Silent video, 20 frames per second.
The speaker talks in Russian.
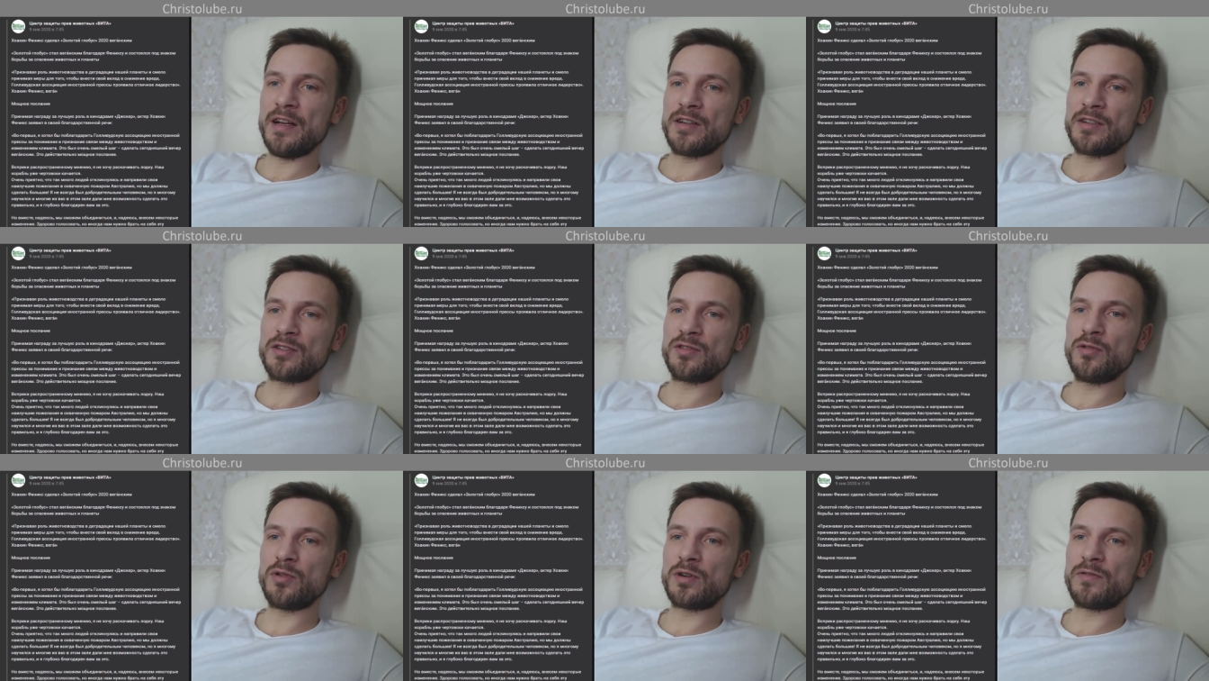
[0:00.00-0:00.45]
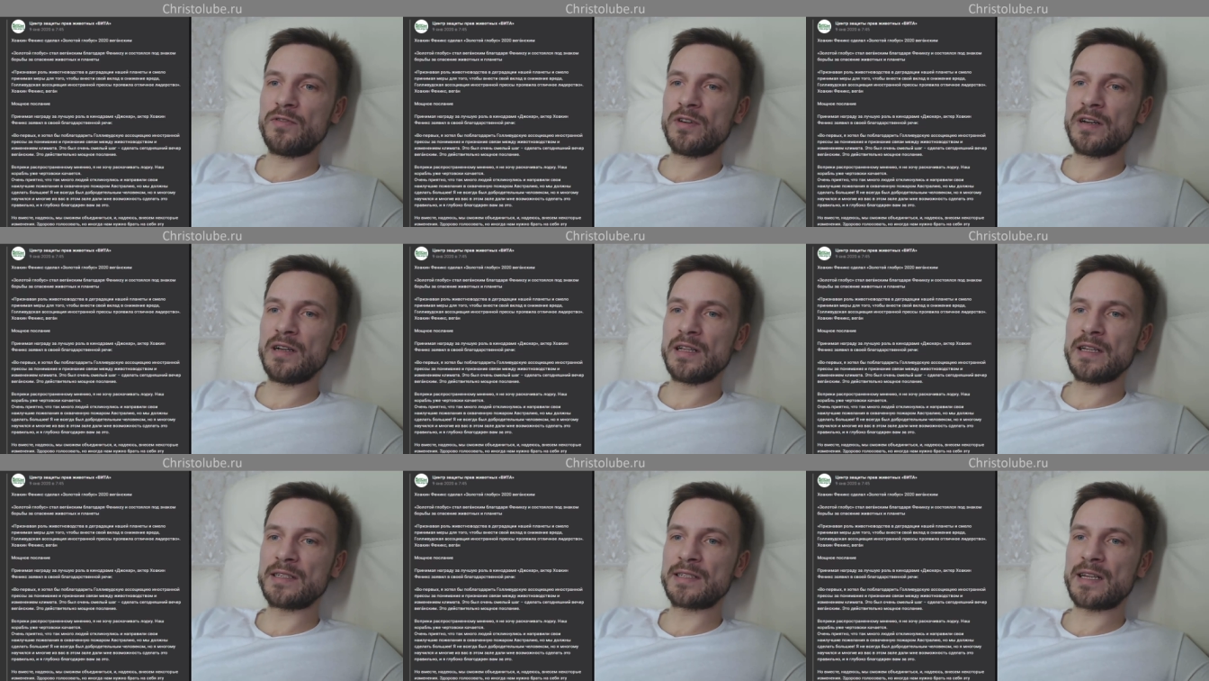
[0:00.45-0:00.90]
Здорово
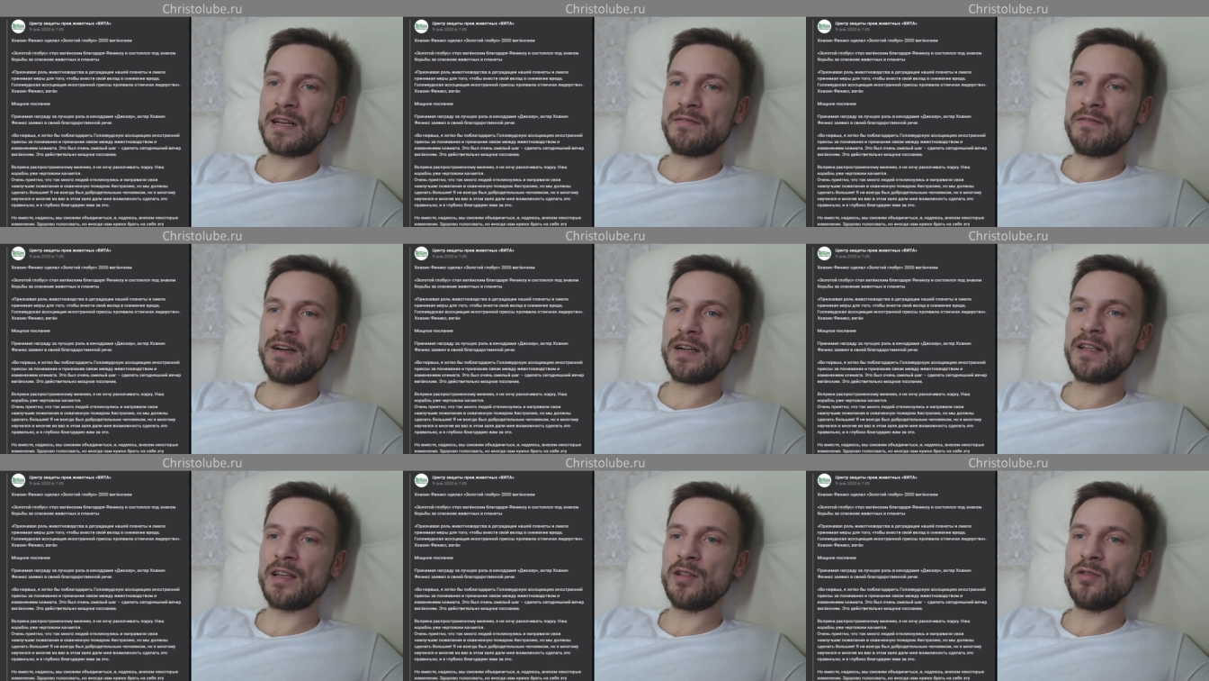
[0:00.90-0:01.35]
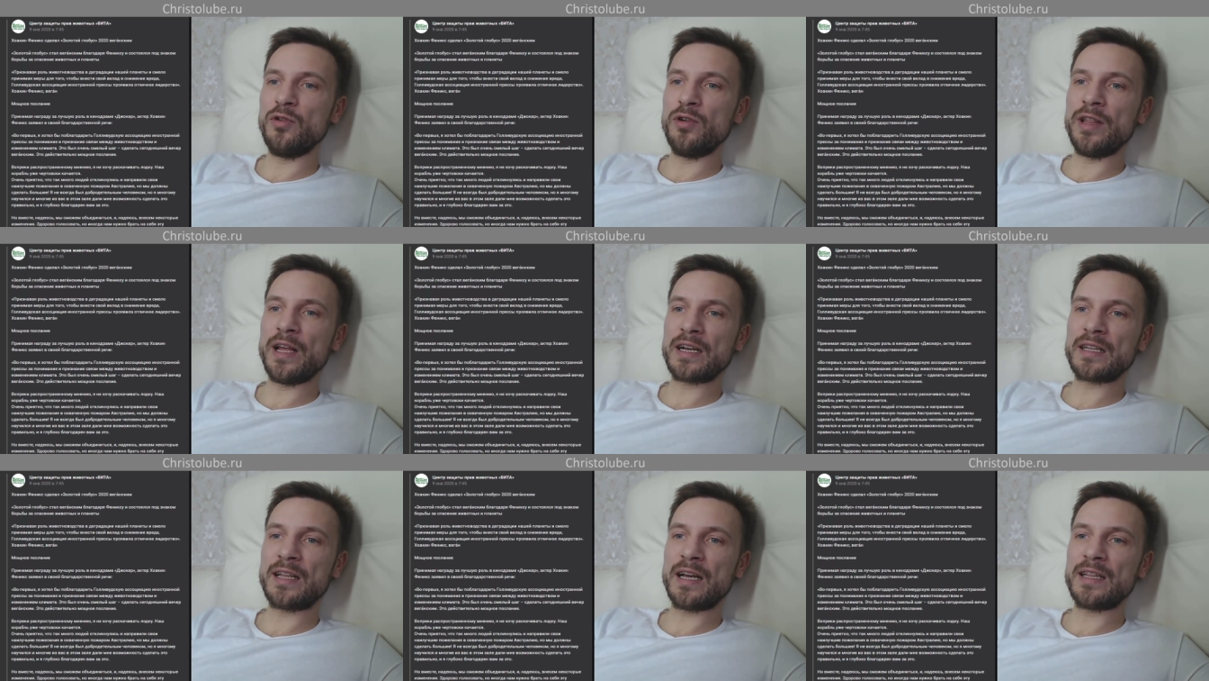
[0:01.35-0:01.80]
голосовать, но
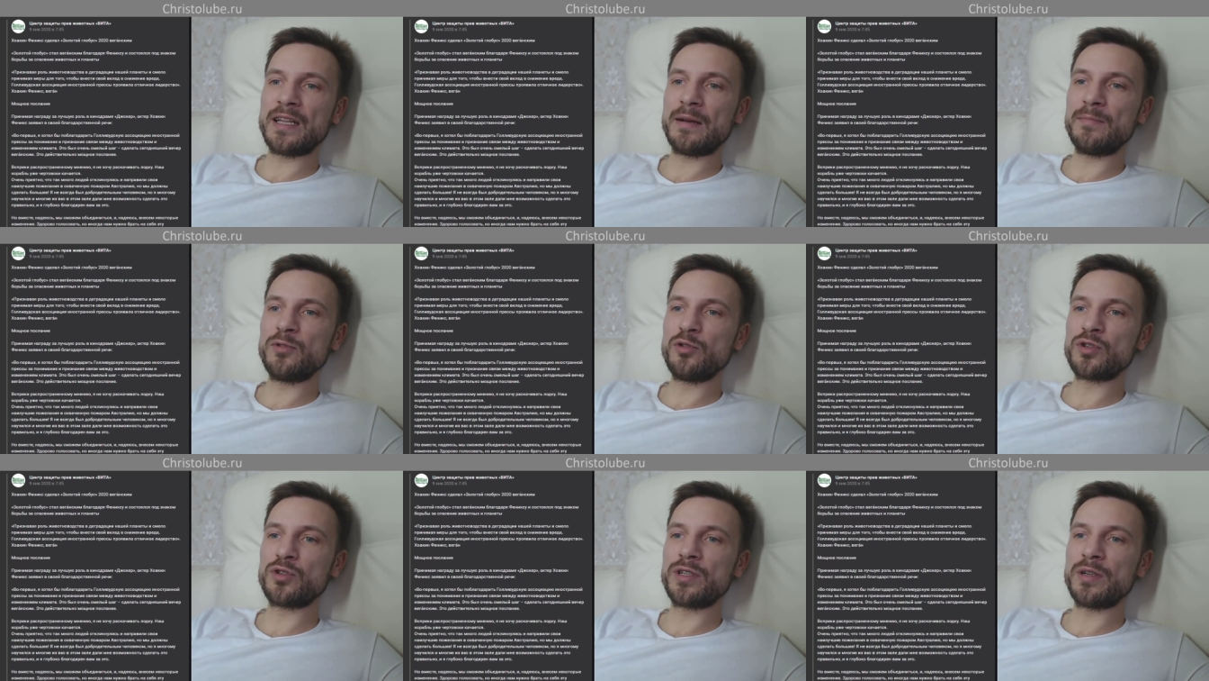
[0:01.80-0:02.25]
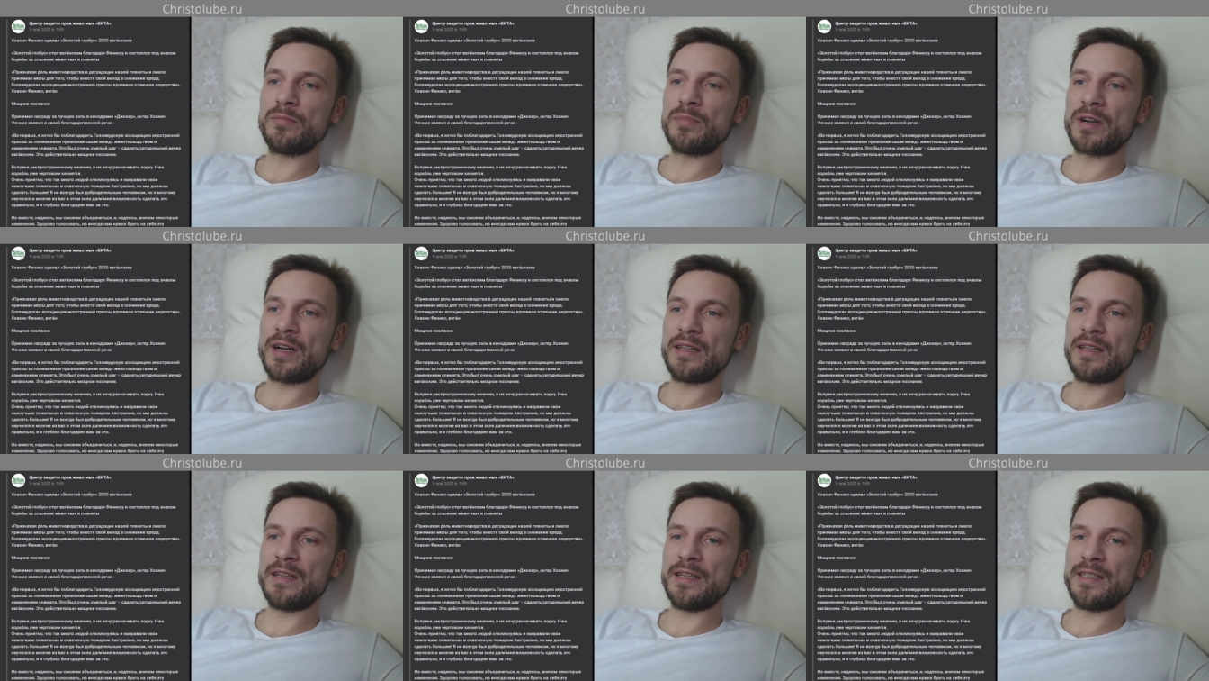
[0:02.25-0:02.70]
иногда нам нужно
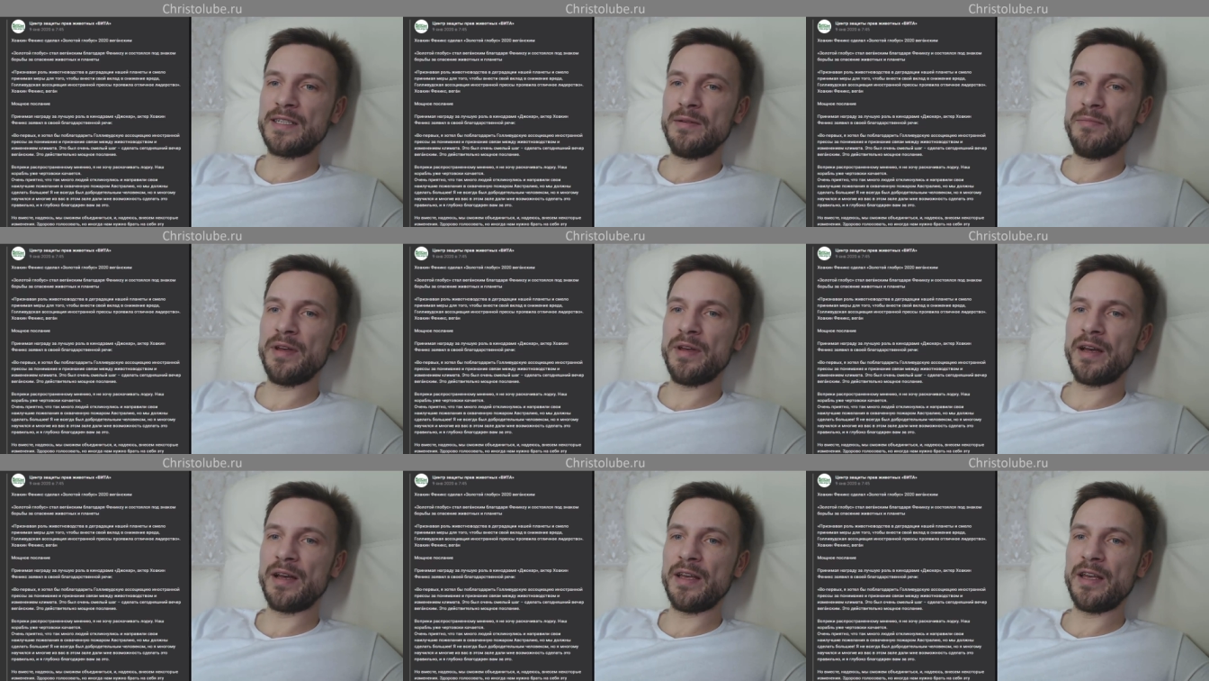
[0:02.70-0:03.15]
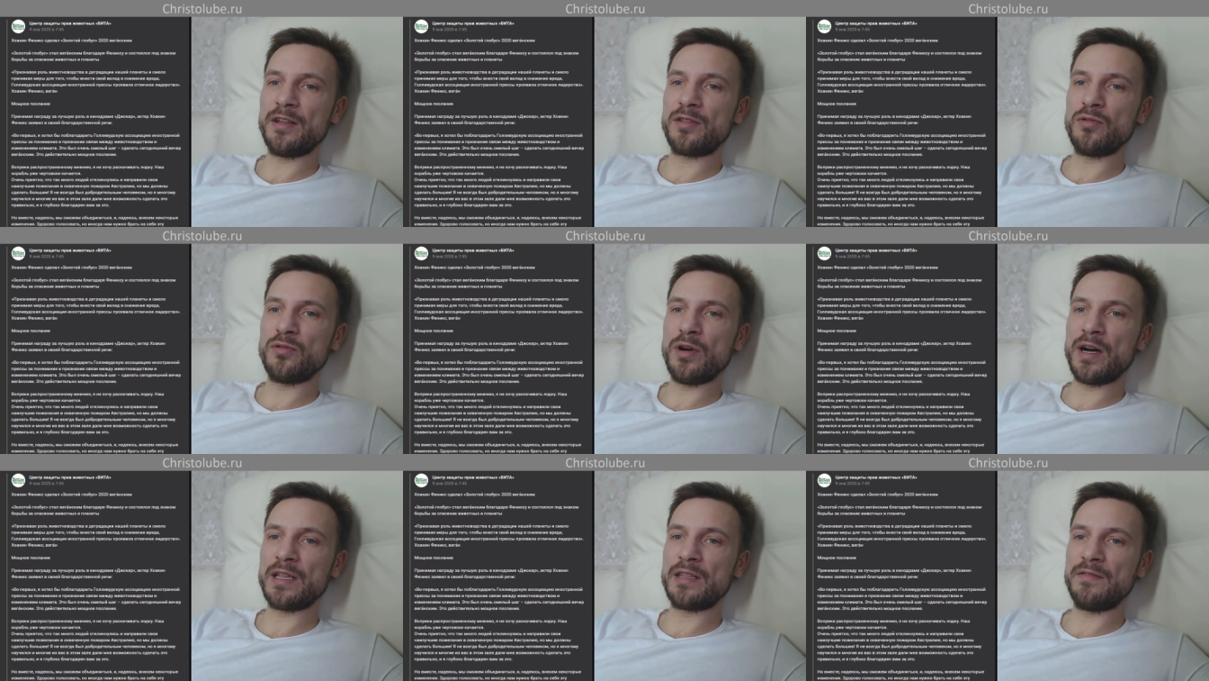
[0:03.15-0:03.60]
брать на себя
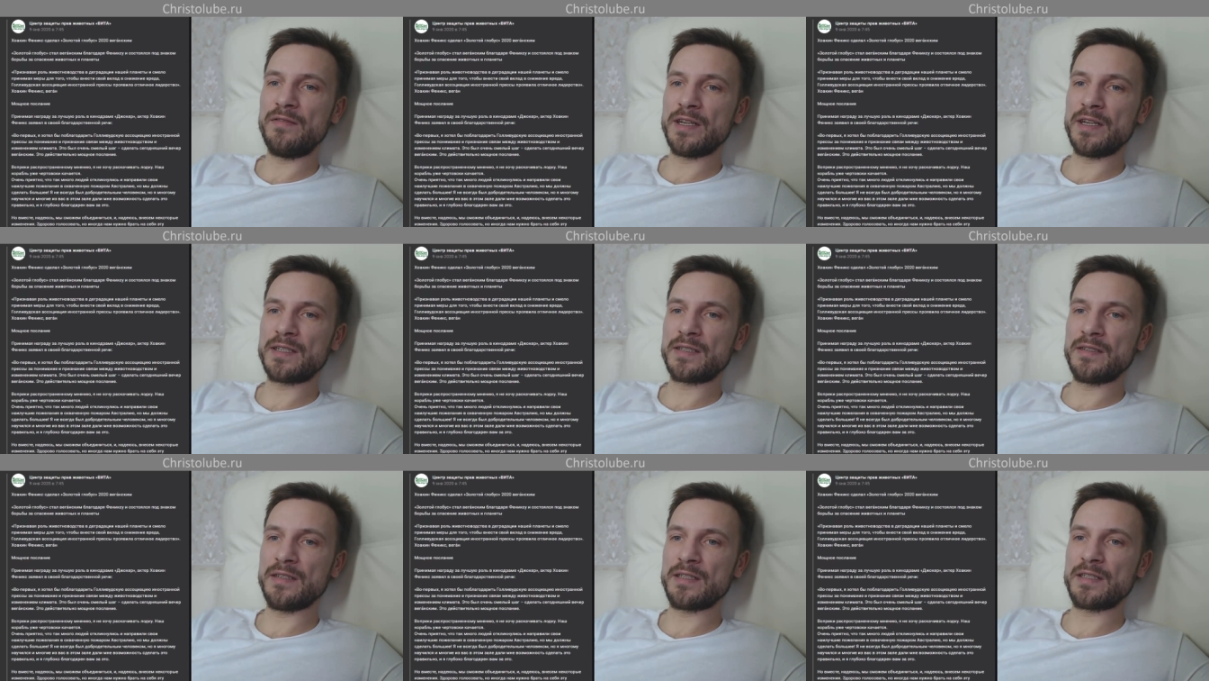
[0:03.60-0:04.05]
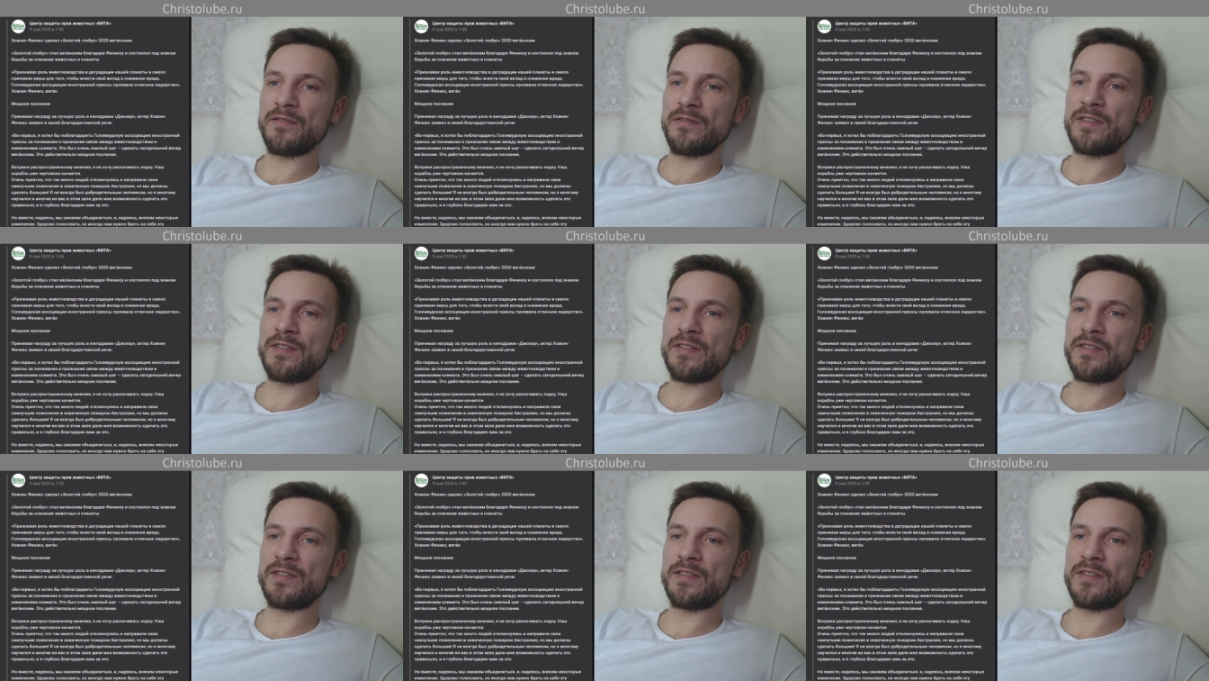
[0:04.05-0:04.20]
эту ответственность,